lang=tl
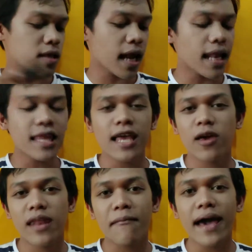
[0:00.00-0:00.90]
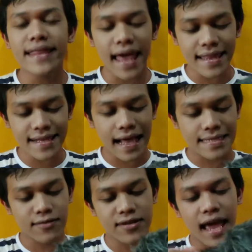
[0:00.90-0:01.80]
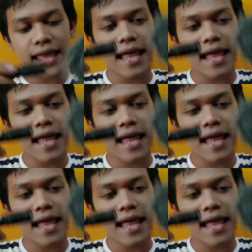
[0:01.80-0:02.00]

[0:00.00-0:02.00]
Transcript: So, try natin ngayon na may dead cat. So, try